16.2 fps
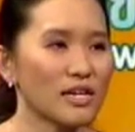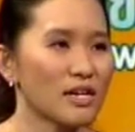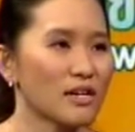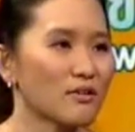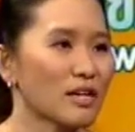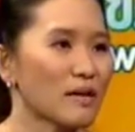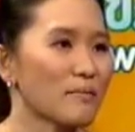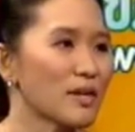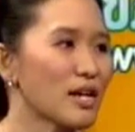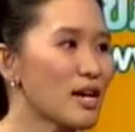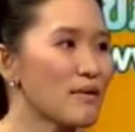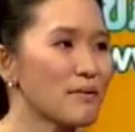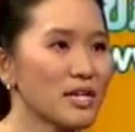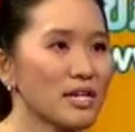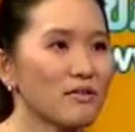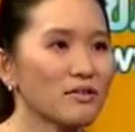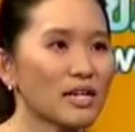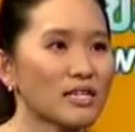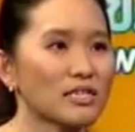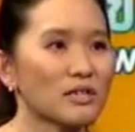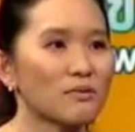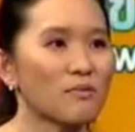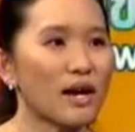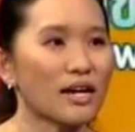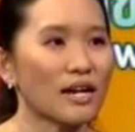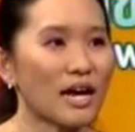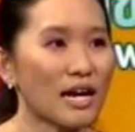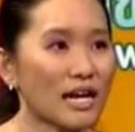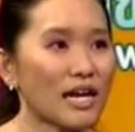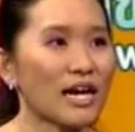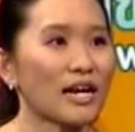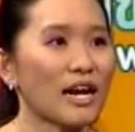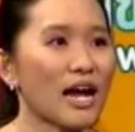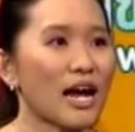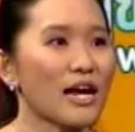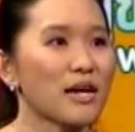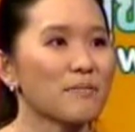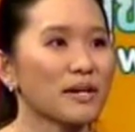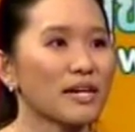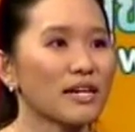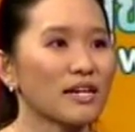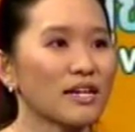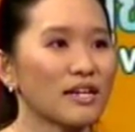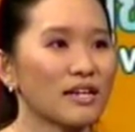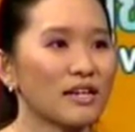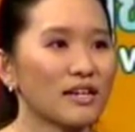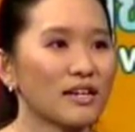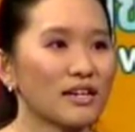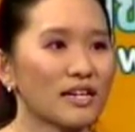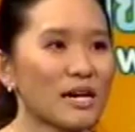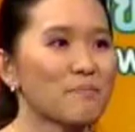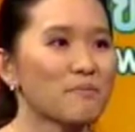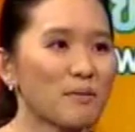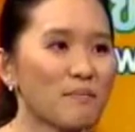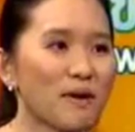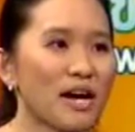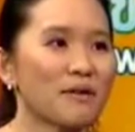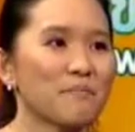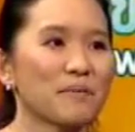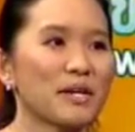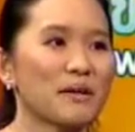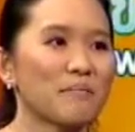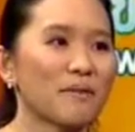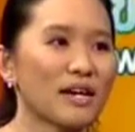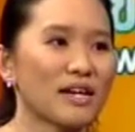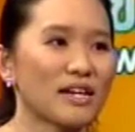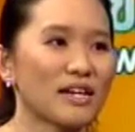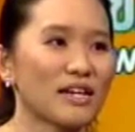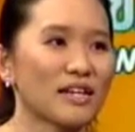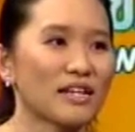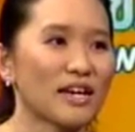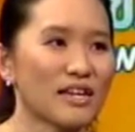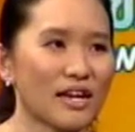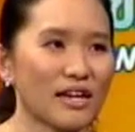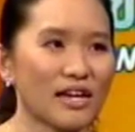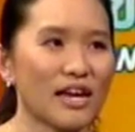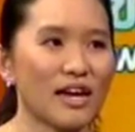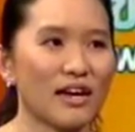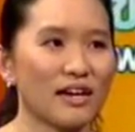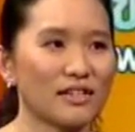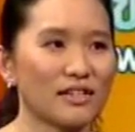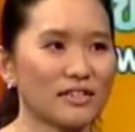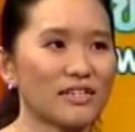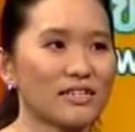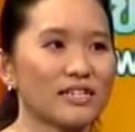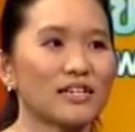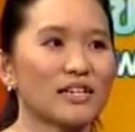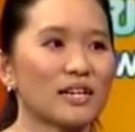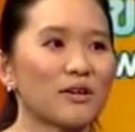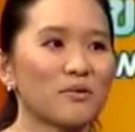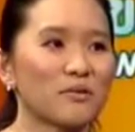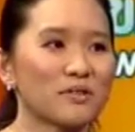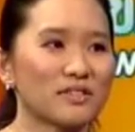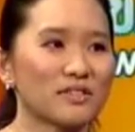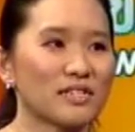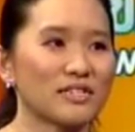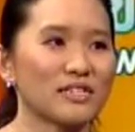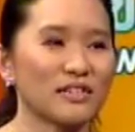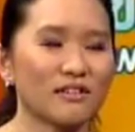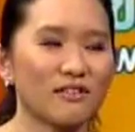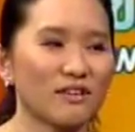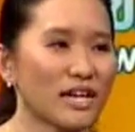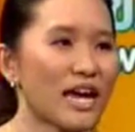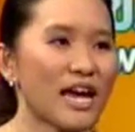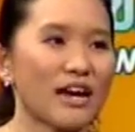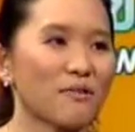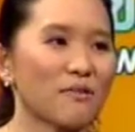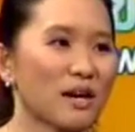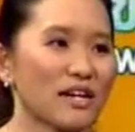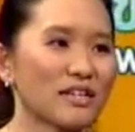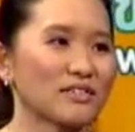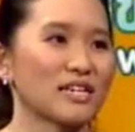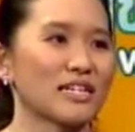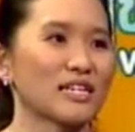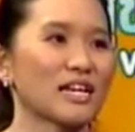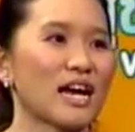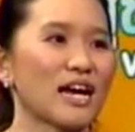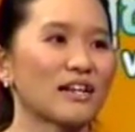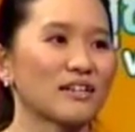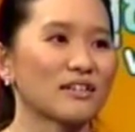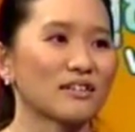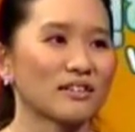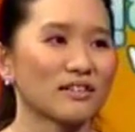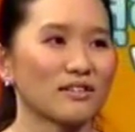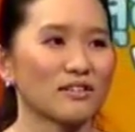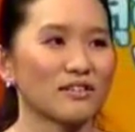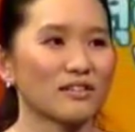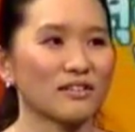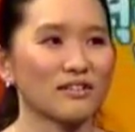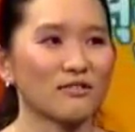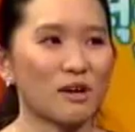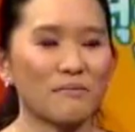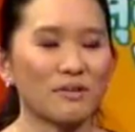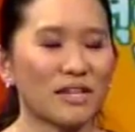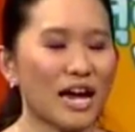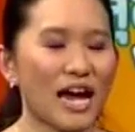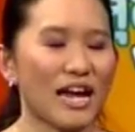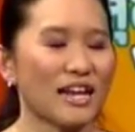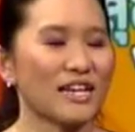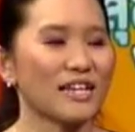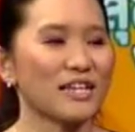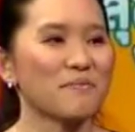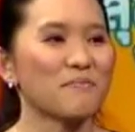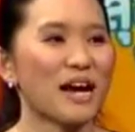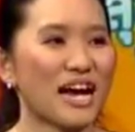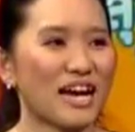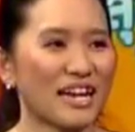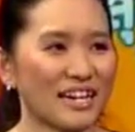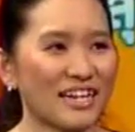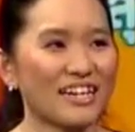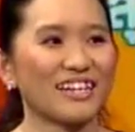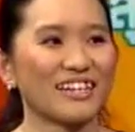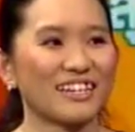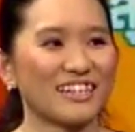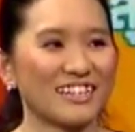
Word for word: เที่ยวต่างประเทศไปเที่ยวต่างจังหวัดอาการหายไป กลับมาบ้านเป็นใหม่ถ้าอย่างเงี้ย จริงๆแล้วจริง ๆ ก็แก้ว่าจัดการความสะอาดอะไรที่บ้านกลับบ้าน